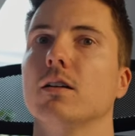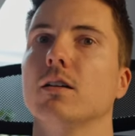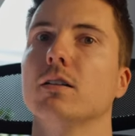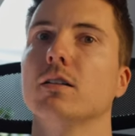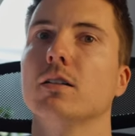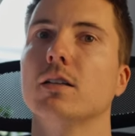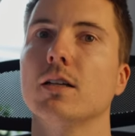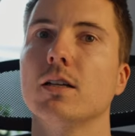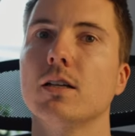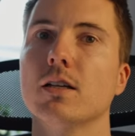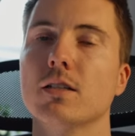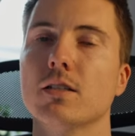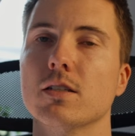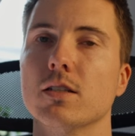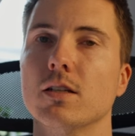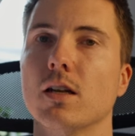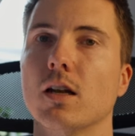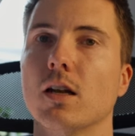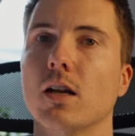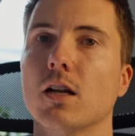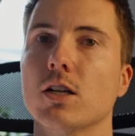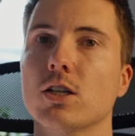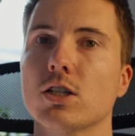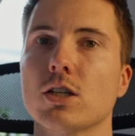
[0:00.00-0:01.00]
den es in
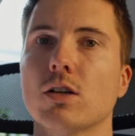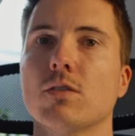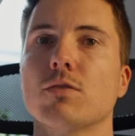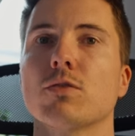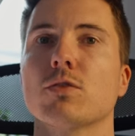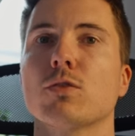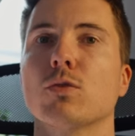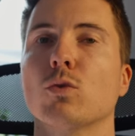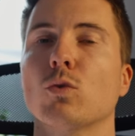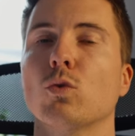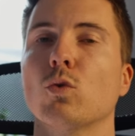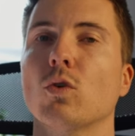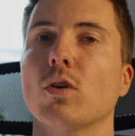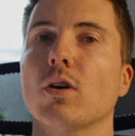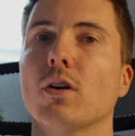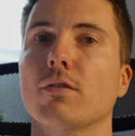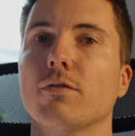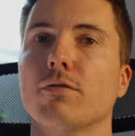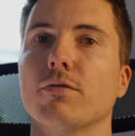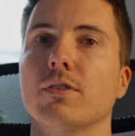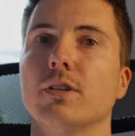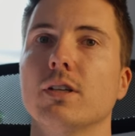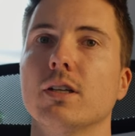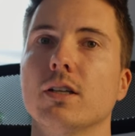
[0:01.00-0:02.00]
der
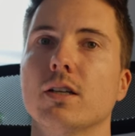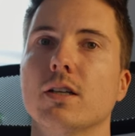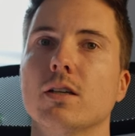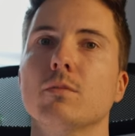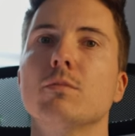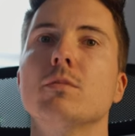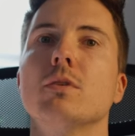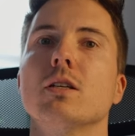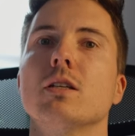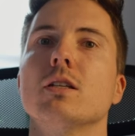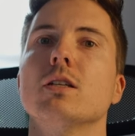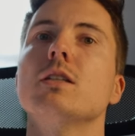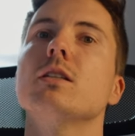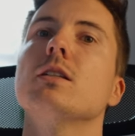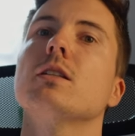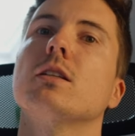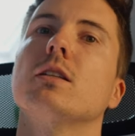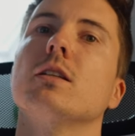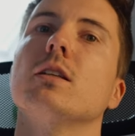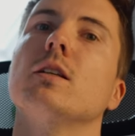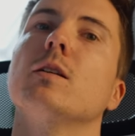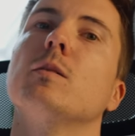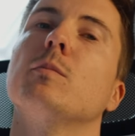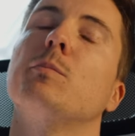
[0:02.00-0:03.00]
Landschaftsfotografie gibt,
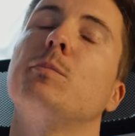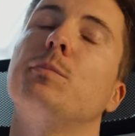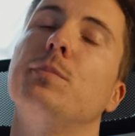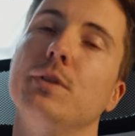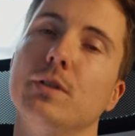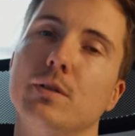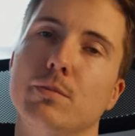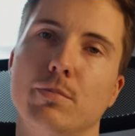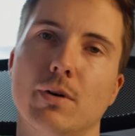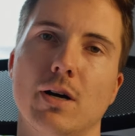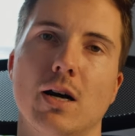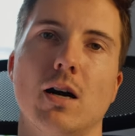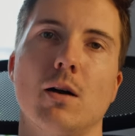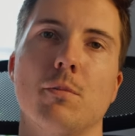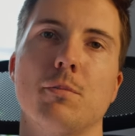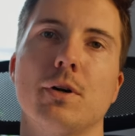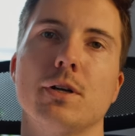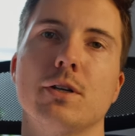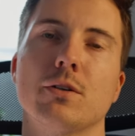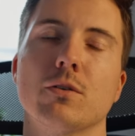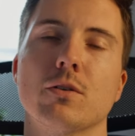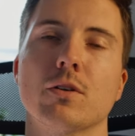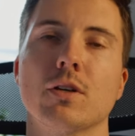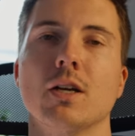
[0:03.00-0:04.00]
ist die
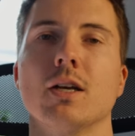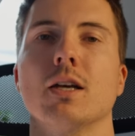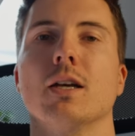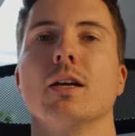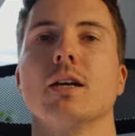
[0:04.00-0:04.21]
Bildbearbeitung.